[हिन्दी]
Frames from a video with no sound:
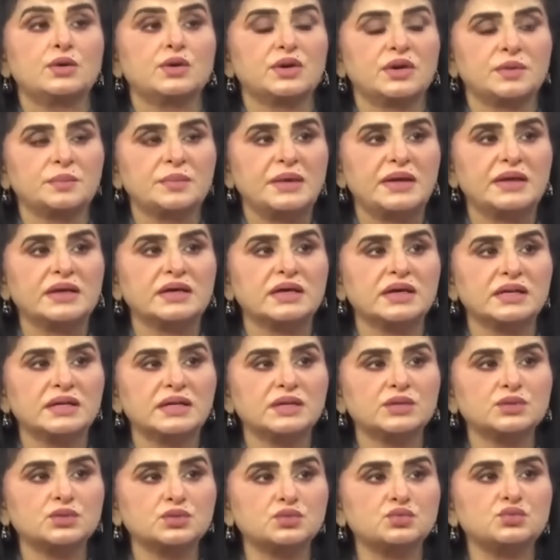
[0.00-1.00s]
और अमेरिका
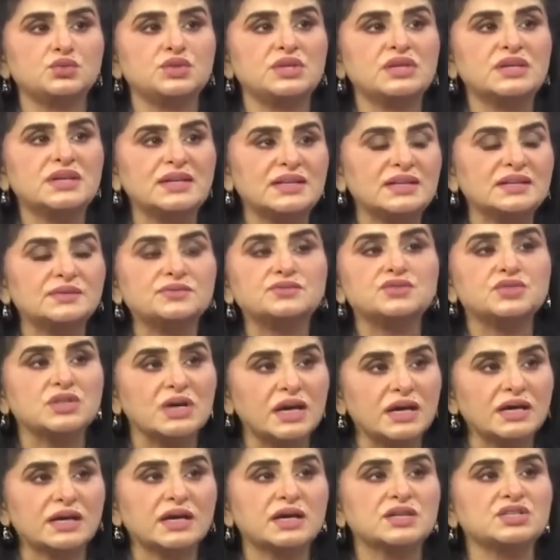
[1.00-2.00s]
ने अंदरूनी
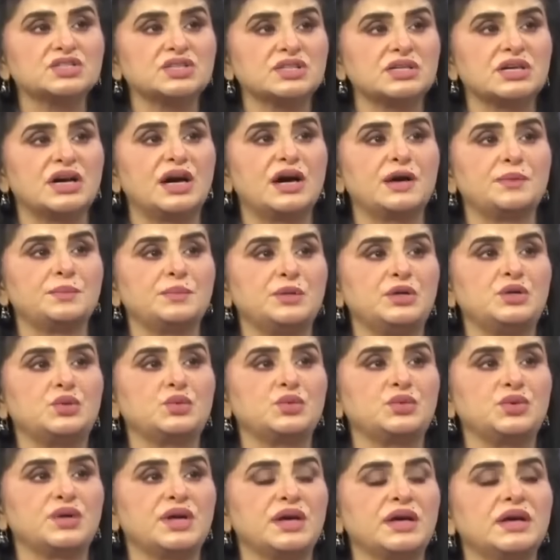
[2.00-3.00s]
शार का शिकार भी
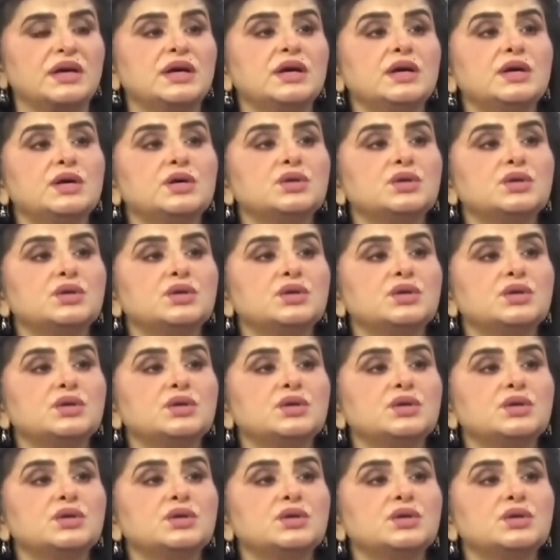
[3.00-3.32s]
होना है